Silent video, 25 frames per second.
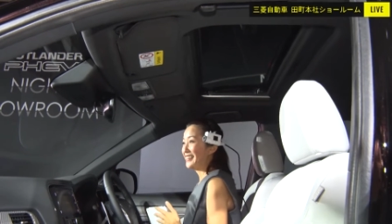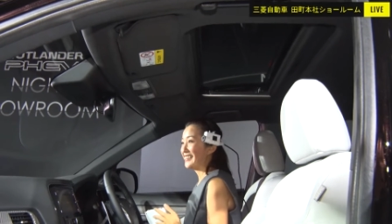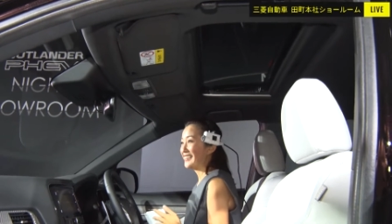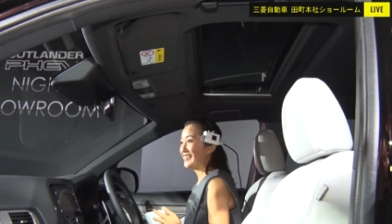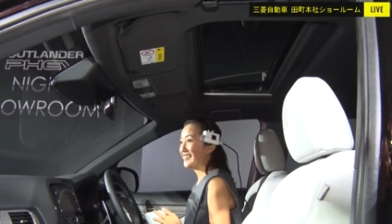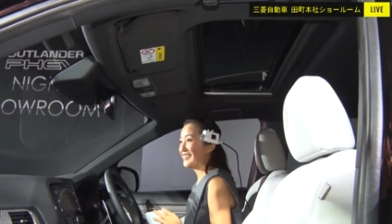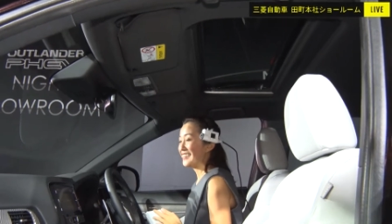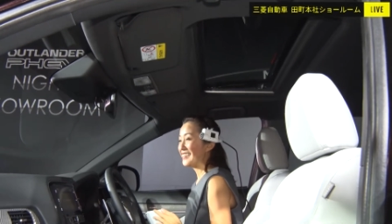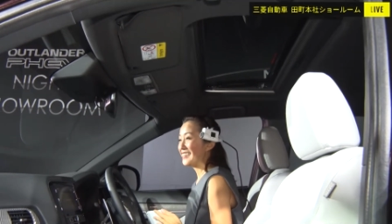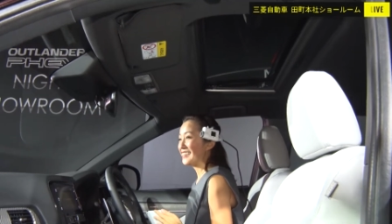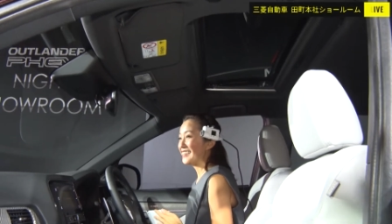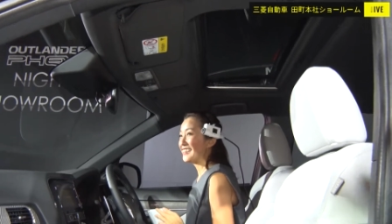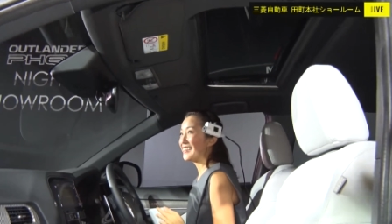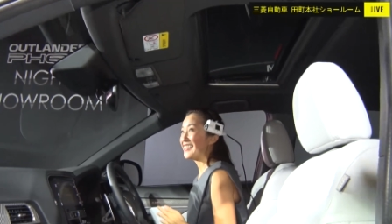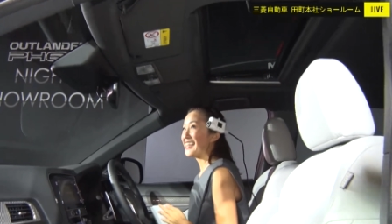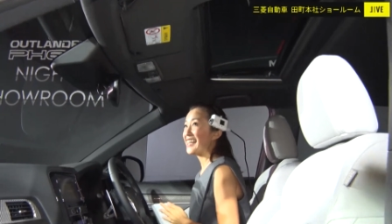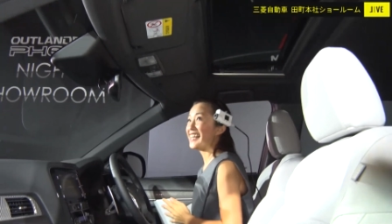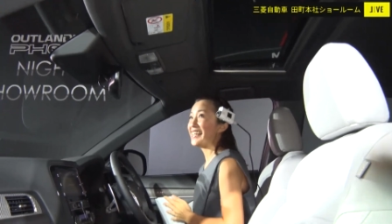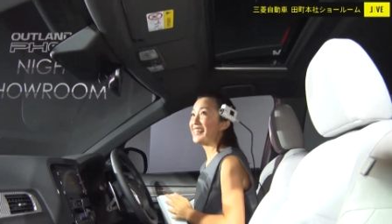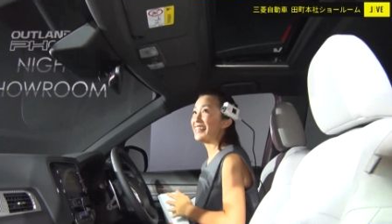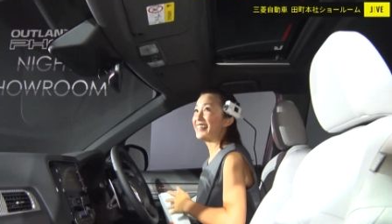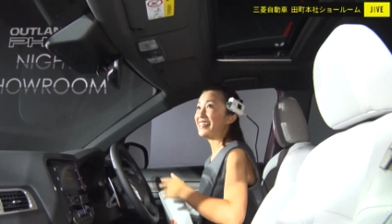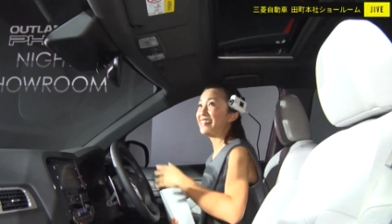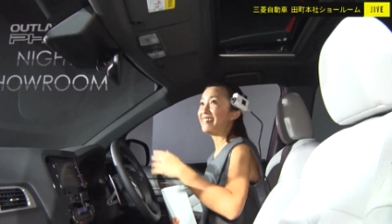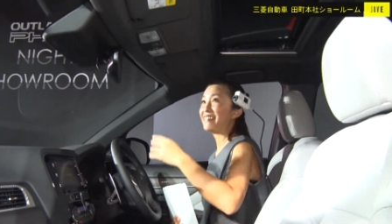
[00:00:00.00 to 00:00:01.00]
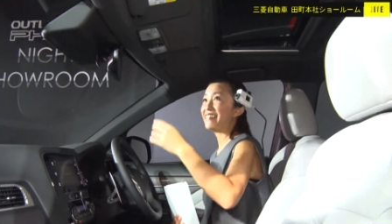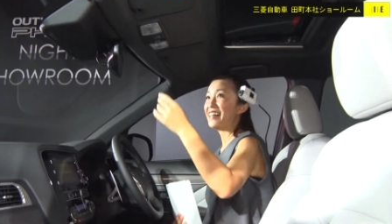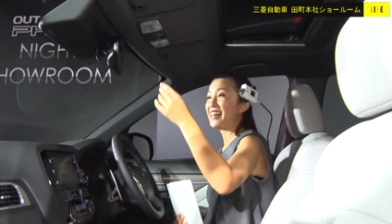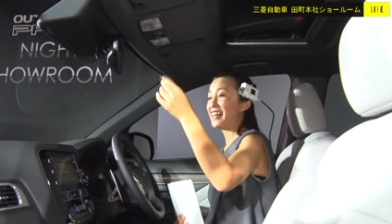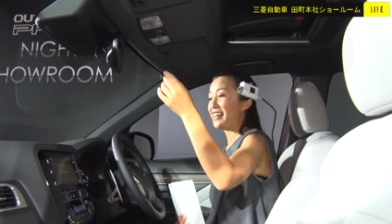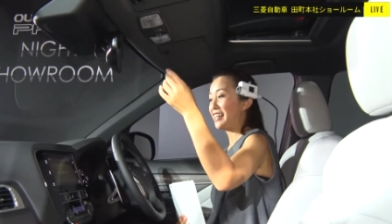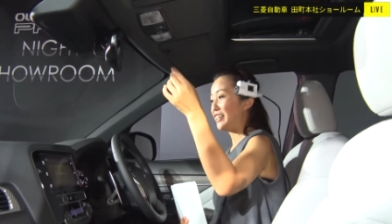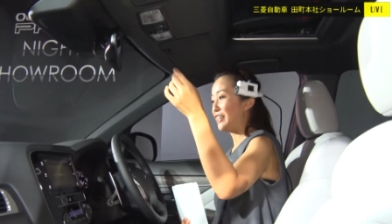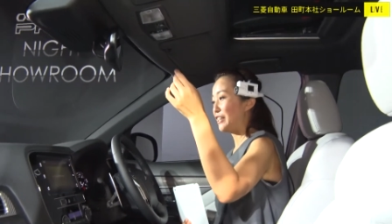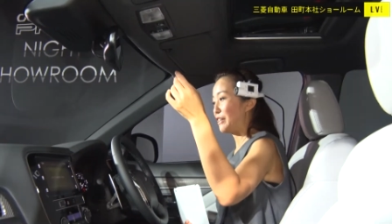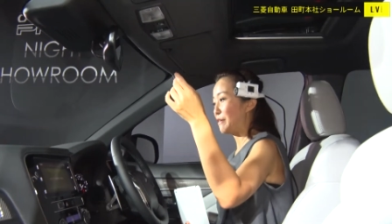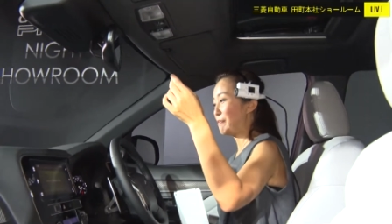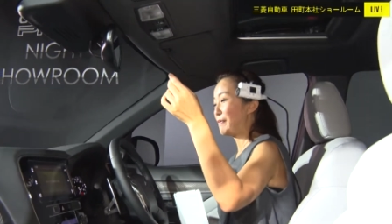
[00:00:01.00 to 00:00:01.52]
そしてでは
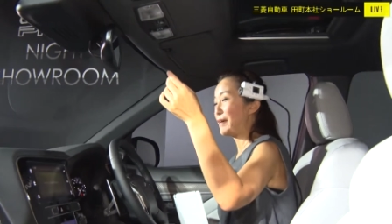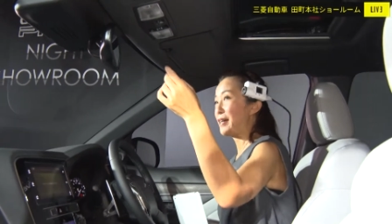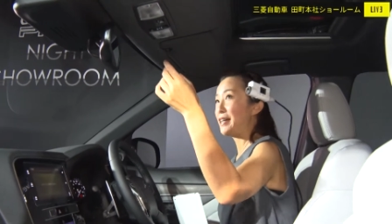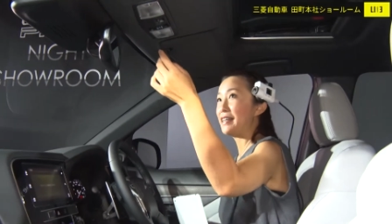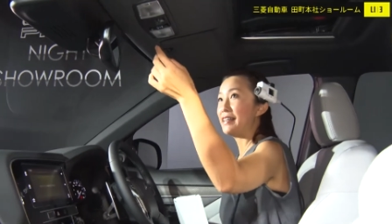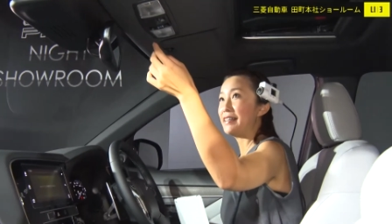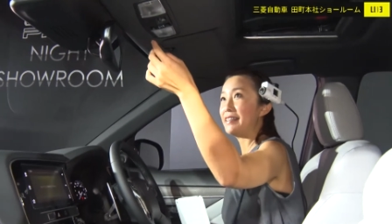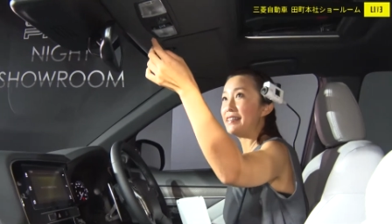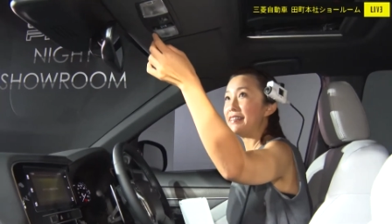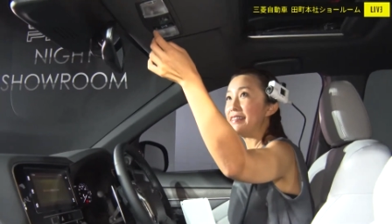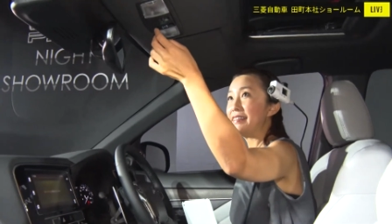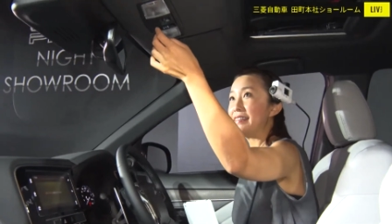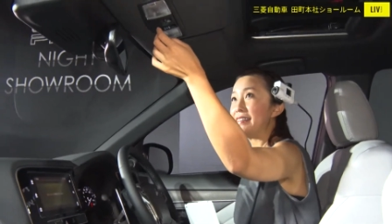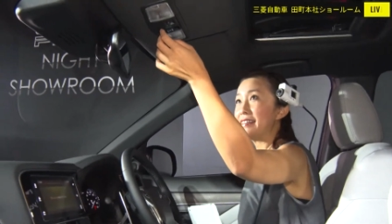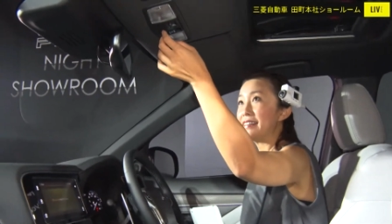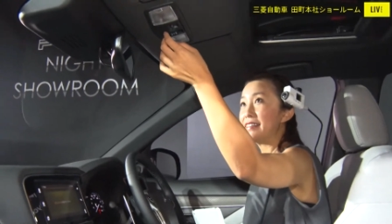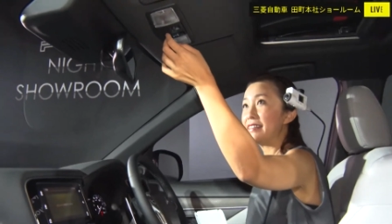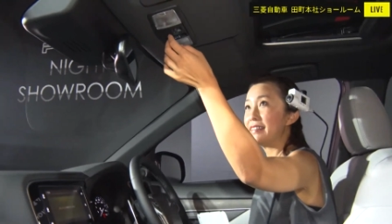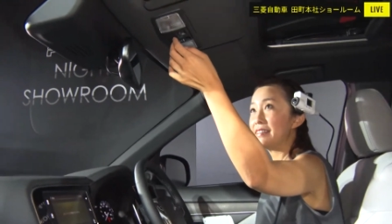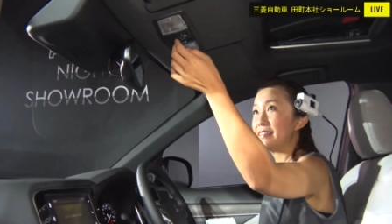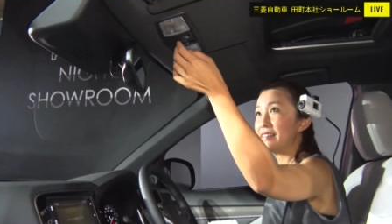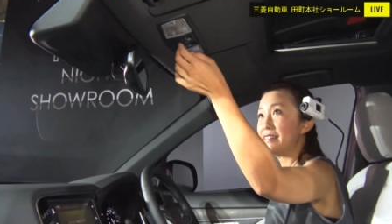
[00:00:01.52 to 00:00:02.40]
行きます。